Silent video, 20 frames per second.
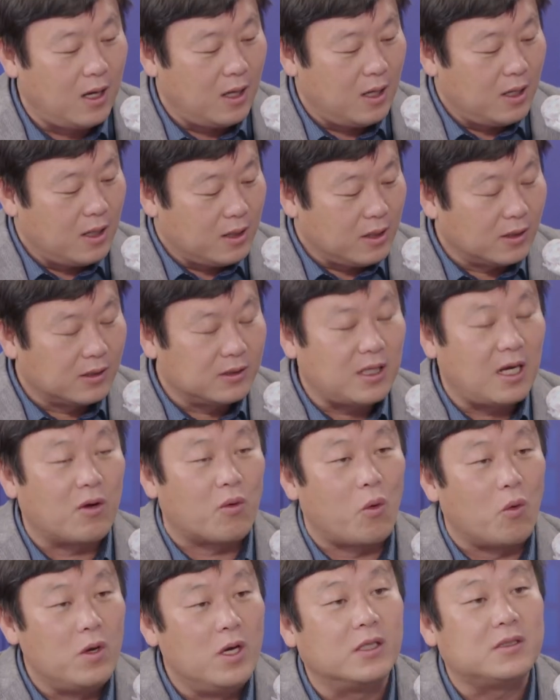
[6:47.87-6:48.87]
영상을
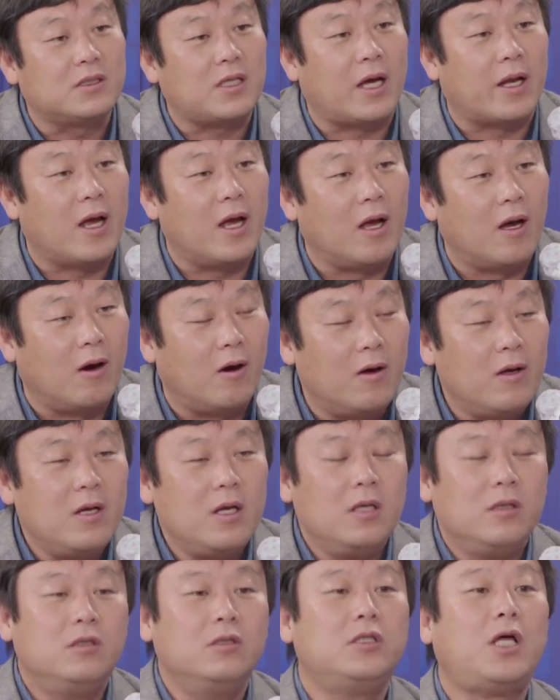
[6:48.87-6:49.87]
올렸잖아요.
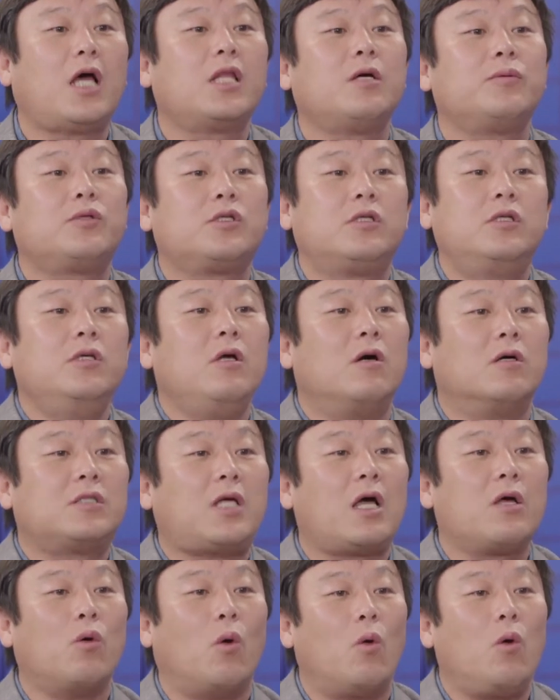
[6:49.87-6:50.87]
예. 느닷없이 그
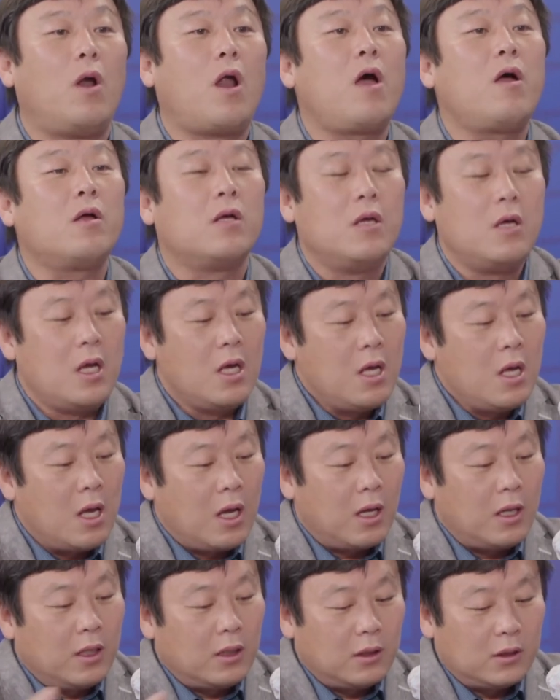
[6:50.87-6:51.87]
영상이 올라
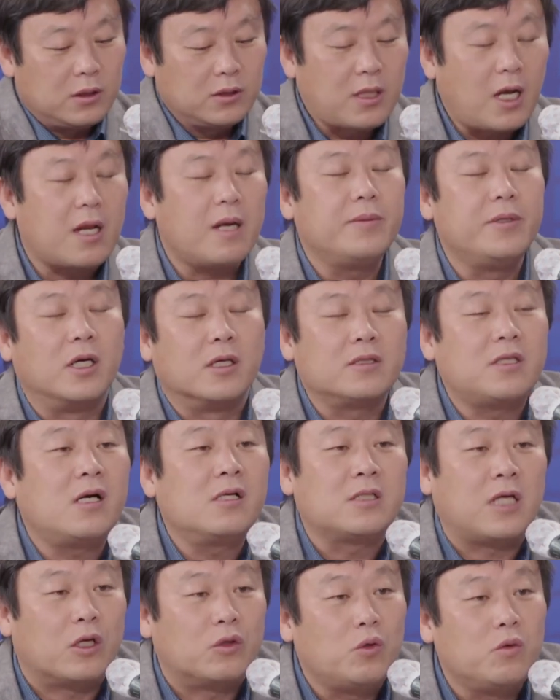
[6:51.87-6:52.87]
그 사람이 영상을
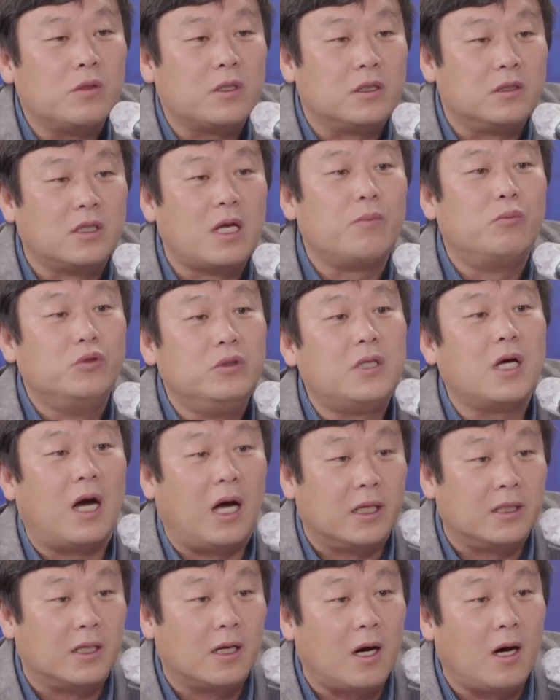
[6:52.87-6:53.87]
자주 올린 그게 문제가
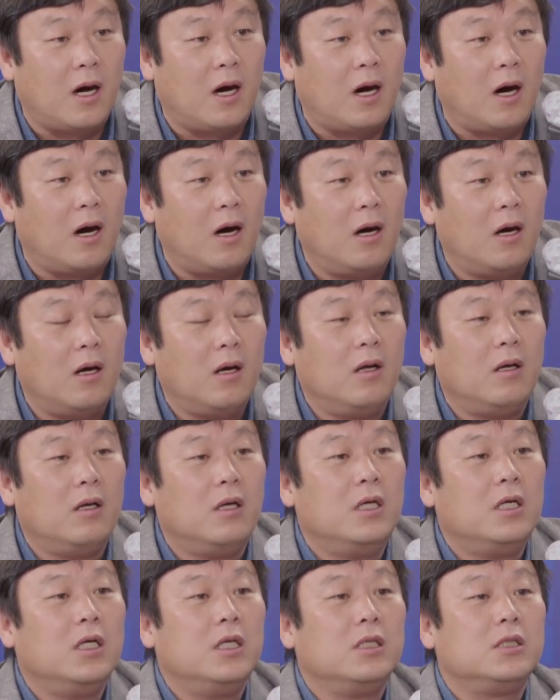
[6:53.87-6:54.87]
아니라 음.
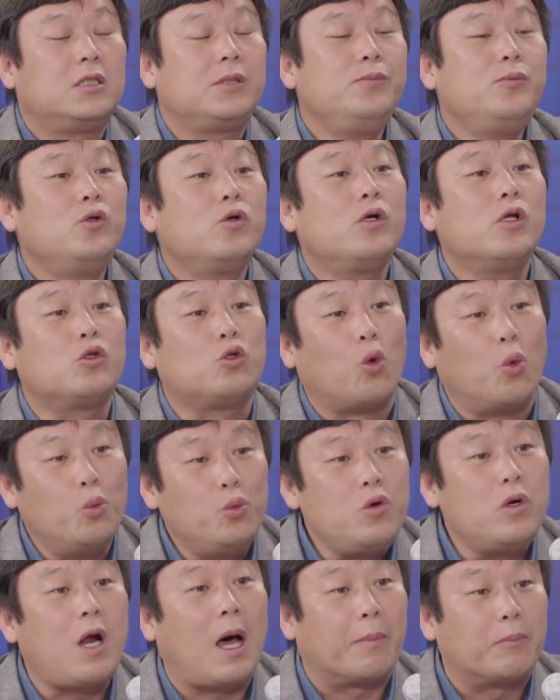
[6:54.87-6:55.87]
16일
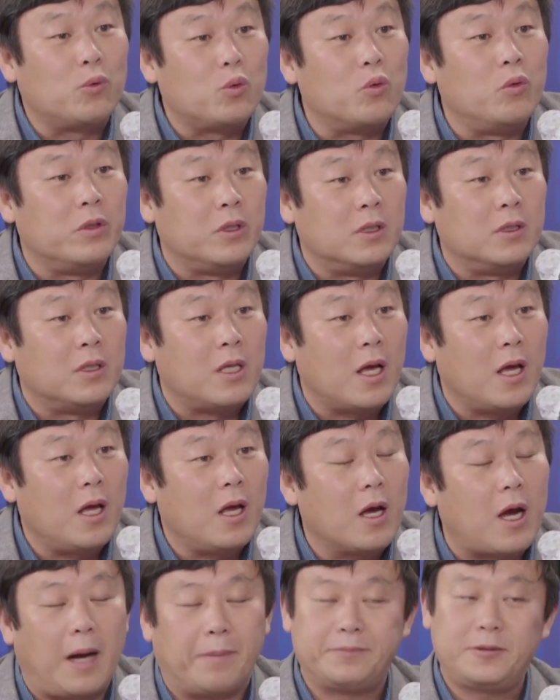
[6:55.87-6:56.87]
조문을 앞두고
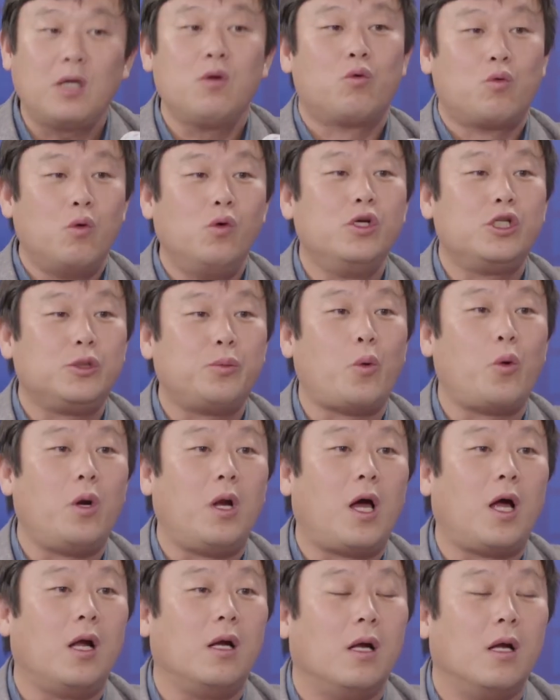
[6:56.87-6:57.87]
있는데 갑자기 9월 15일
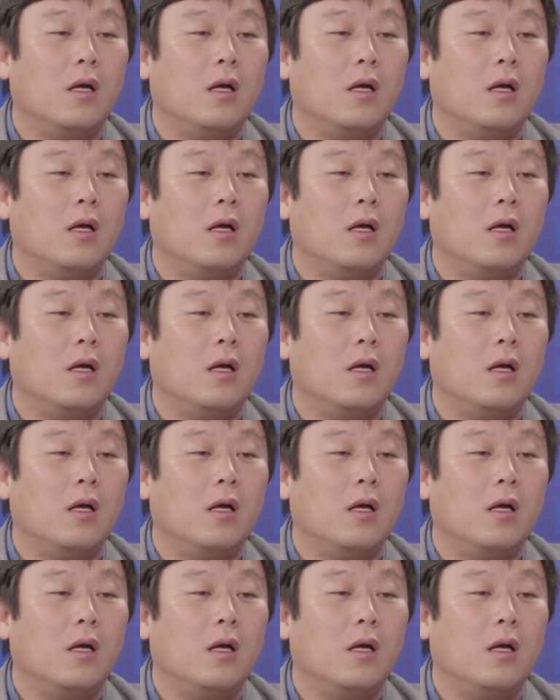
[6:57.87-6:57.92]
날